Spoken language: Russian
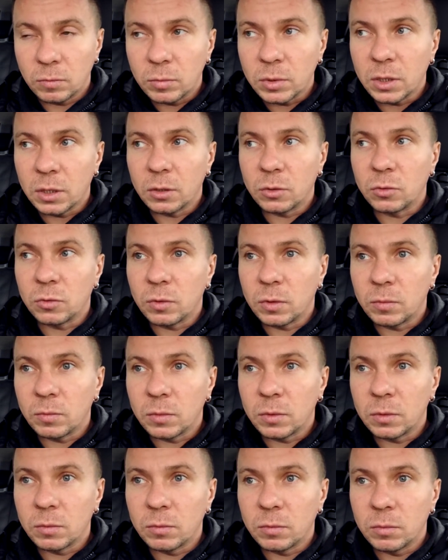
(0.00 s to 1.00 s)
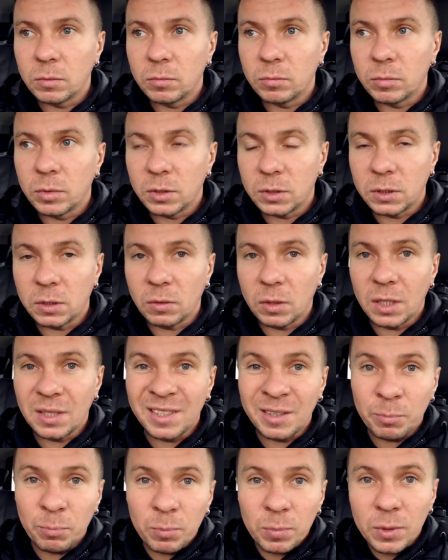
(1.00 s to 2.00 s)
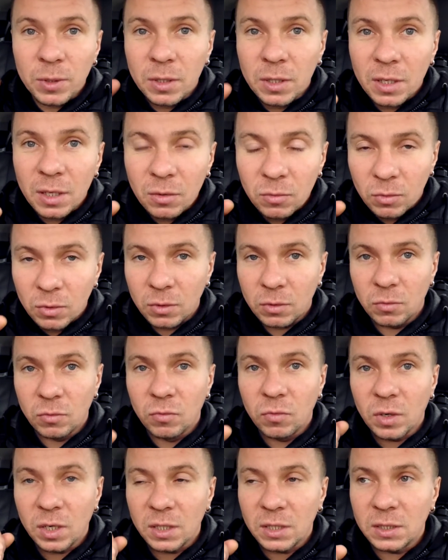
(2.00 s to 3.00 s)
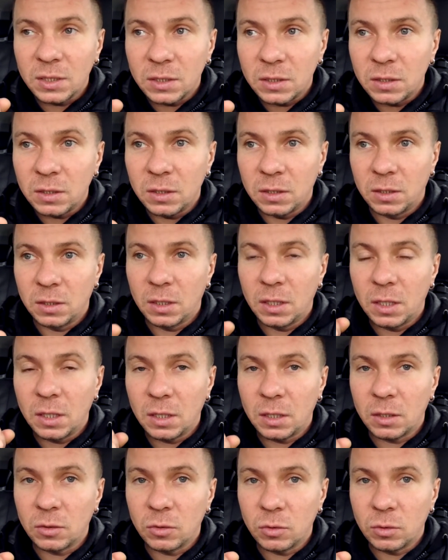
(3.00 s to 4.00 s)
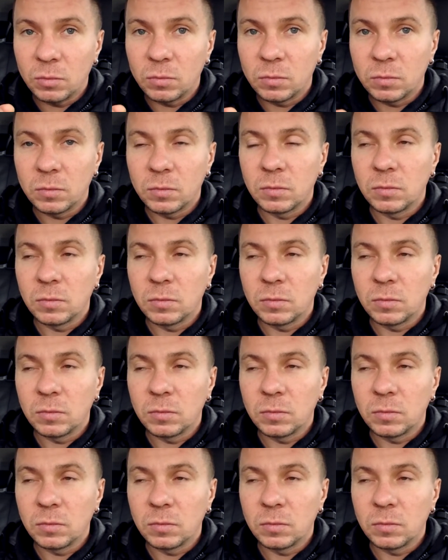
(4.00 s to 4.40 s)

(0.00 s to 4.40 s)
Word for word: Покажу вам. Представляете, первый в России аэродром.